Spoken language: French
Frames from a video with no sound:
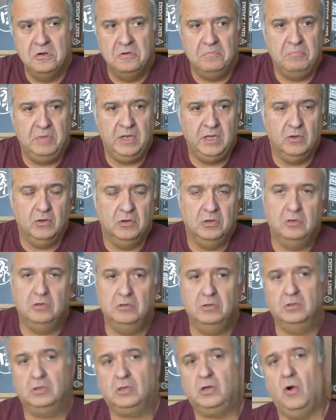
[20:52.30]
mais
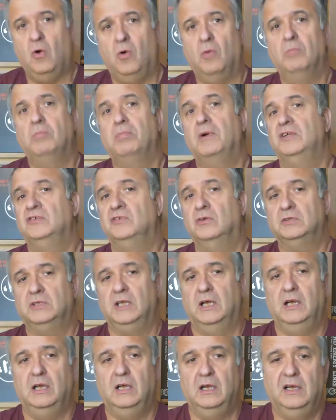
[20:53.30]
quand on me présente
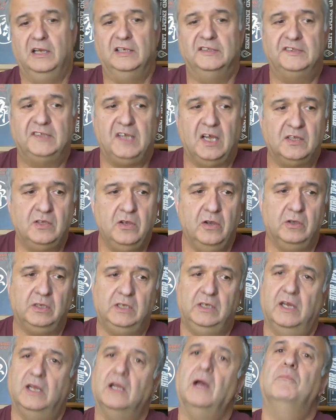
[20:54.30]
un, starter
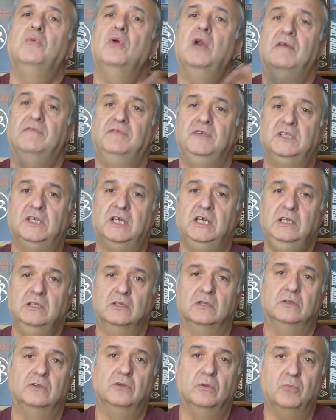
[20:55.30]
qui est un peu la
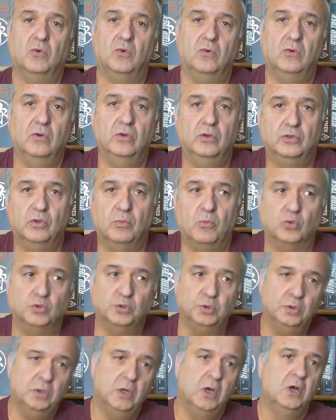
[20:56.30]
vitrine de mon, de mon
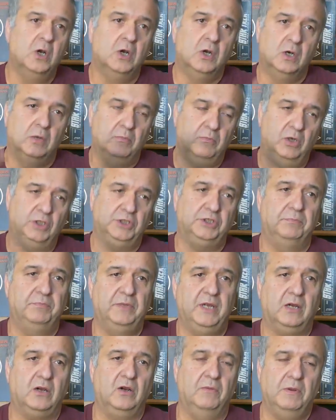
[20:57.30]
jeu, moi j'aime
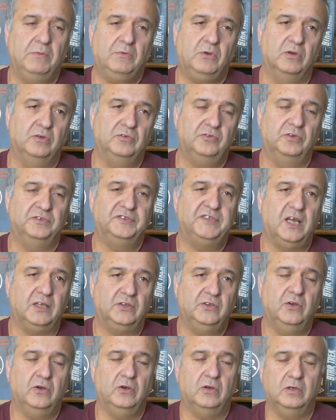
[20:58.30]
bien quand même que ce
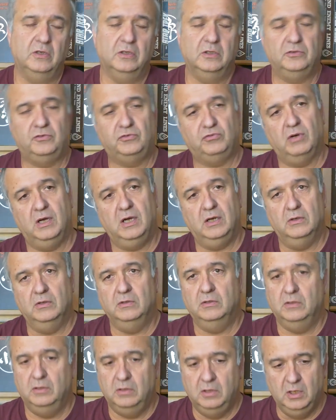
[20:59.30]
starter soit
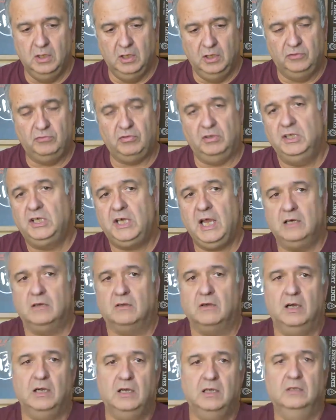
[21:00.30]
soit nickel.
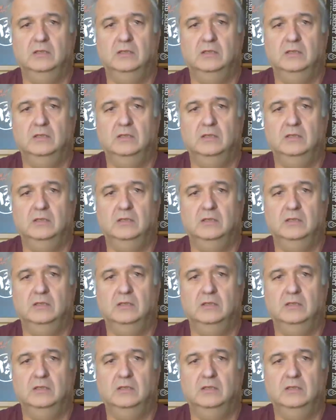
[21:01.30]
Quoi, hein.